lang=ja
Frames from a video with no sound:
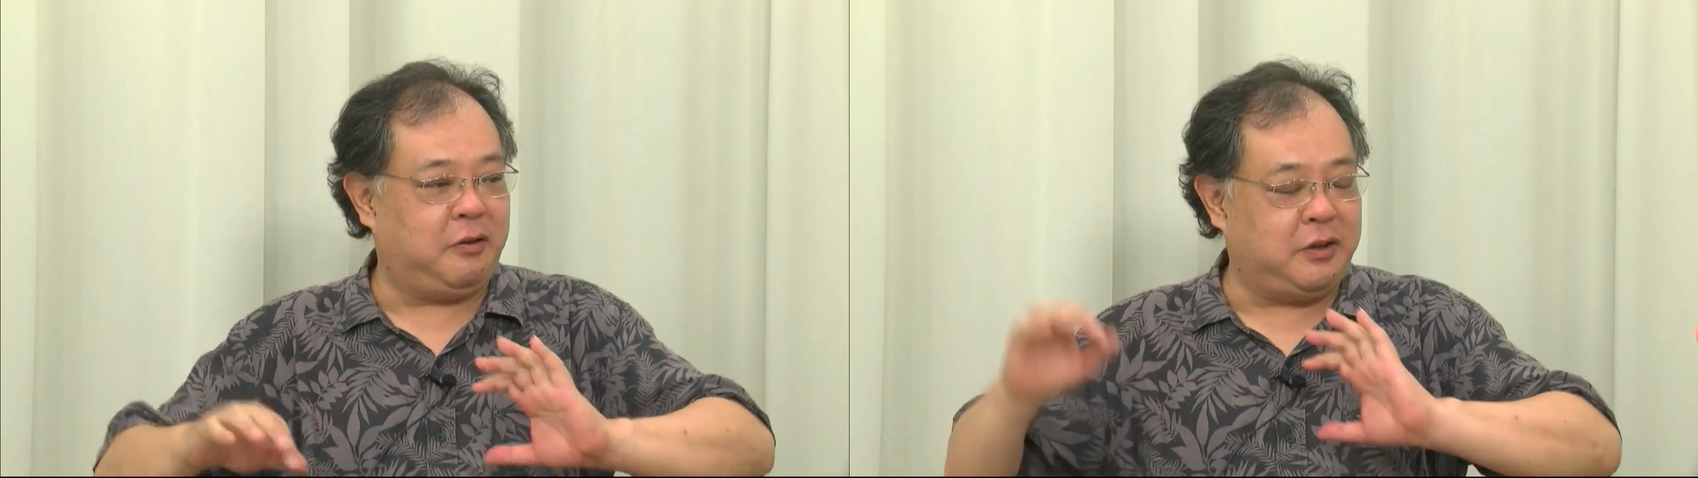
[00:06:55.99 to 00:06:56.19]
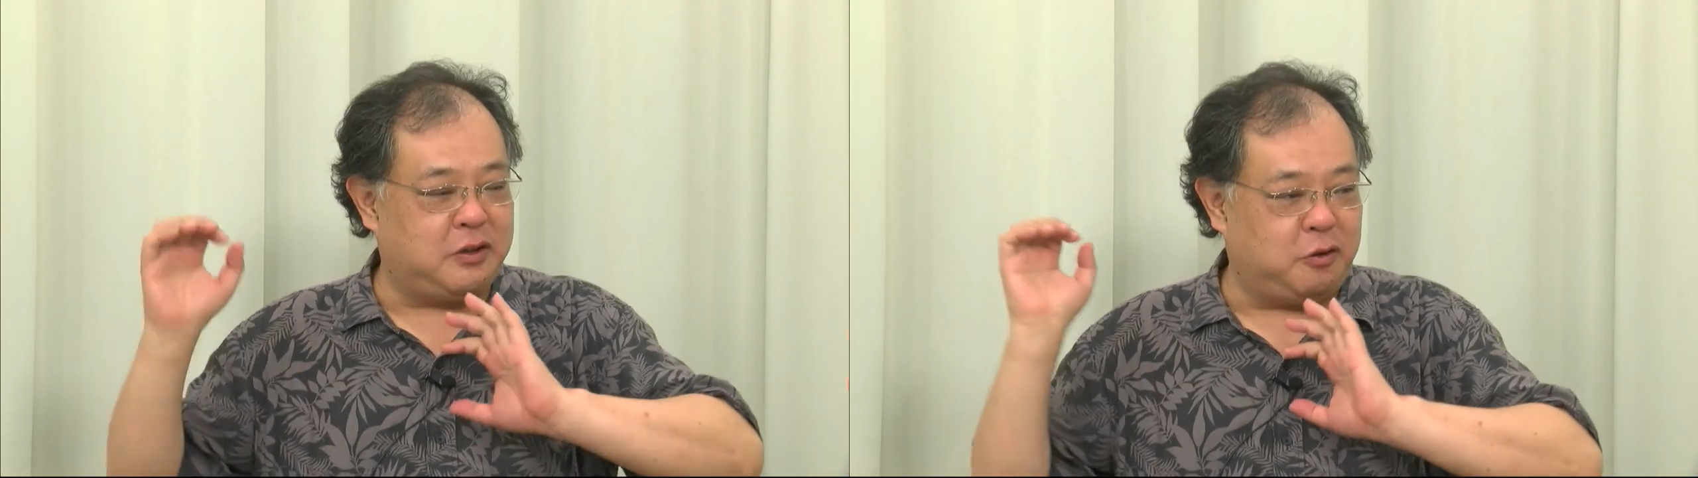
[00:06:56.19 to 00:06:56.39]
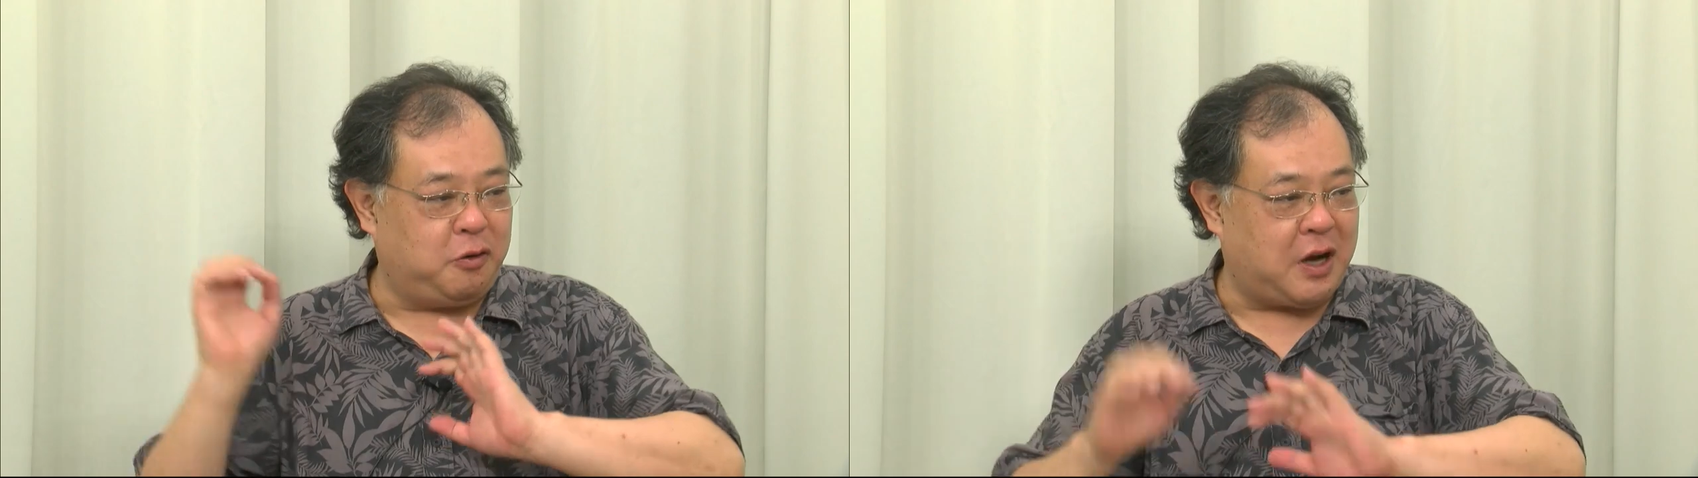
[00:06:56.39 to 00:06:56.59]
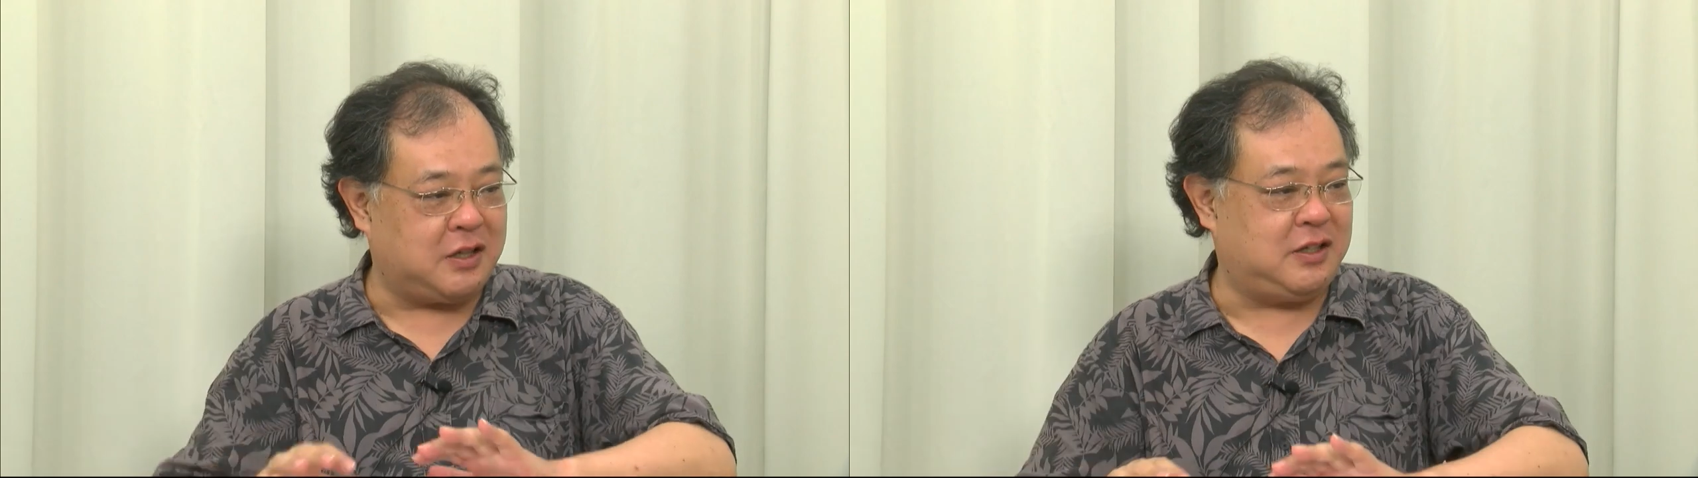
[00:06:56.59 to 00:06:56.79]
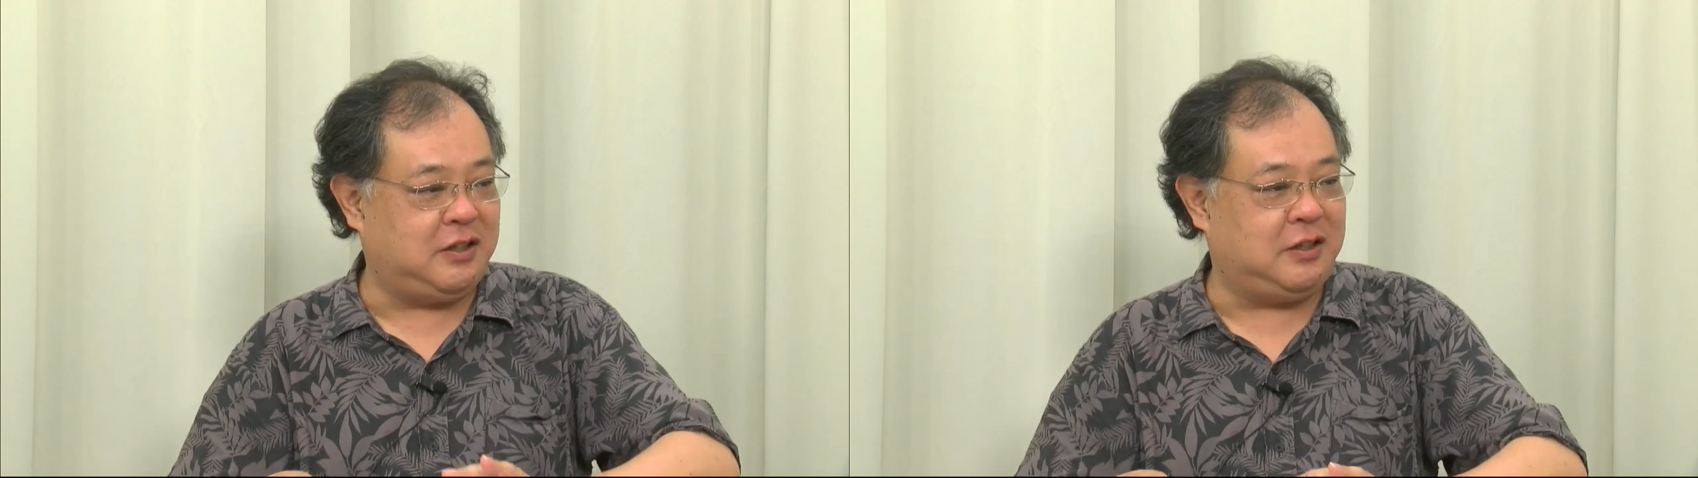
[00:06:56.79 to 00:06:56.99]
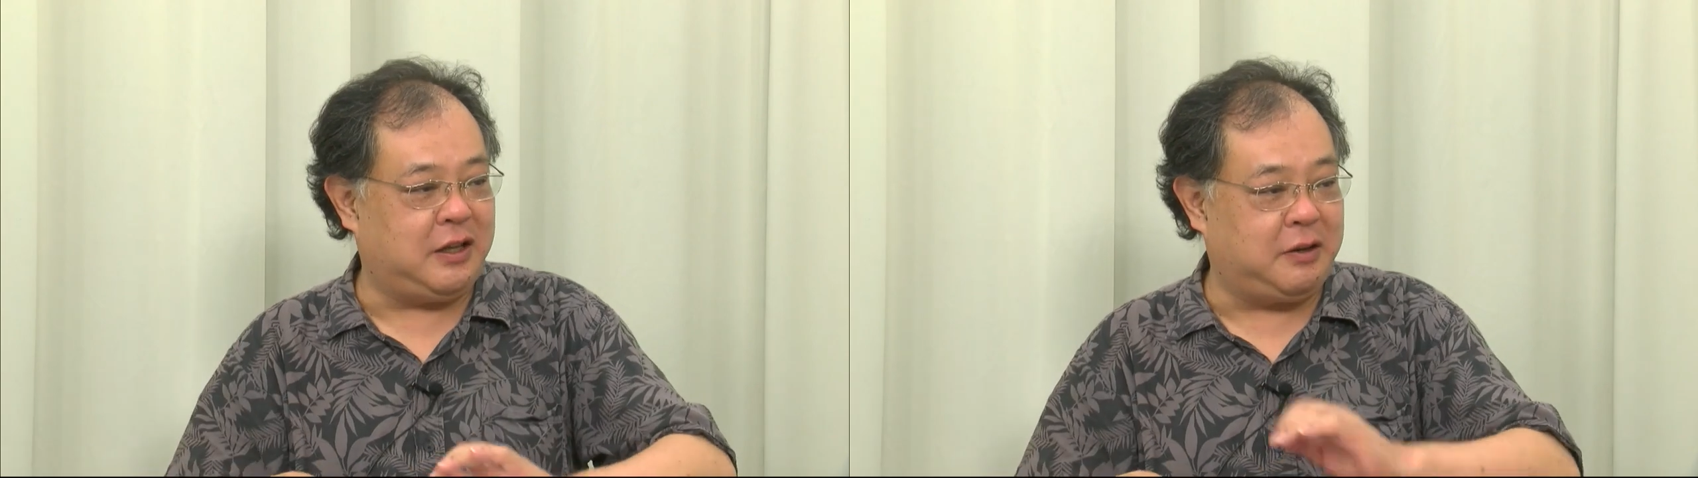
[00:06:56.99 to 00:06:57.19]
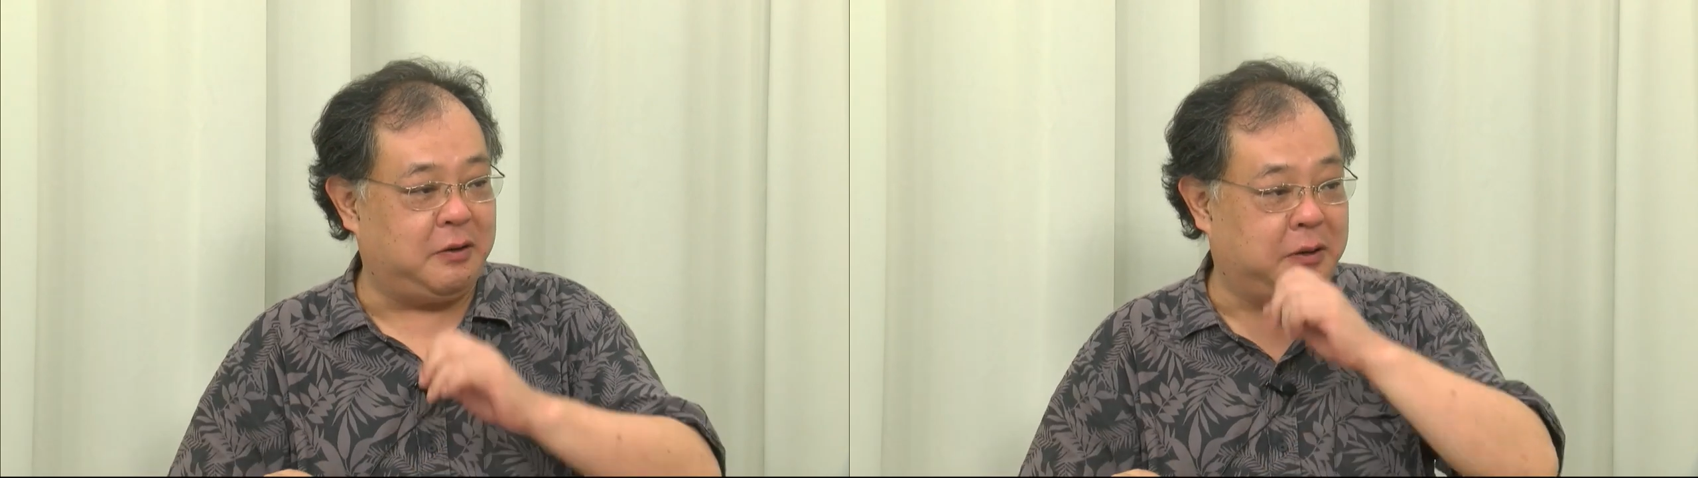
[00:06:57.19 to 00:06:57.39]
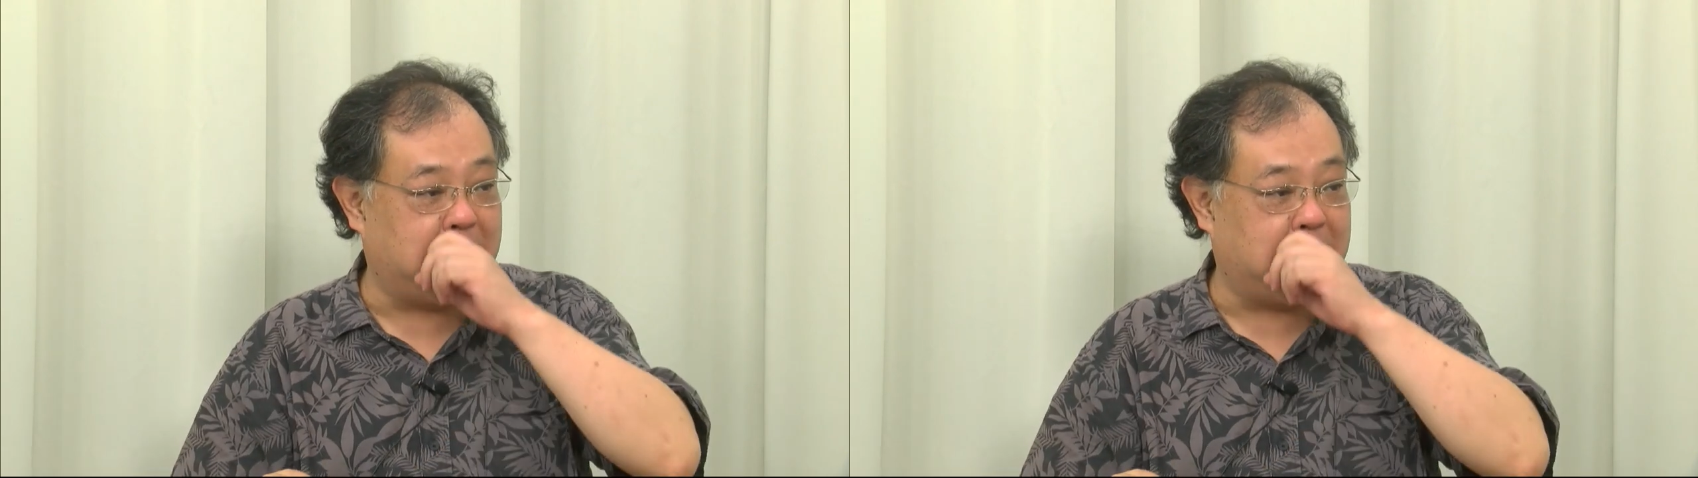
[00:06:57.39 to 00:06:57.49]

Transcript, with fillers: いろんな情報を発信できるよう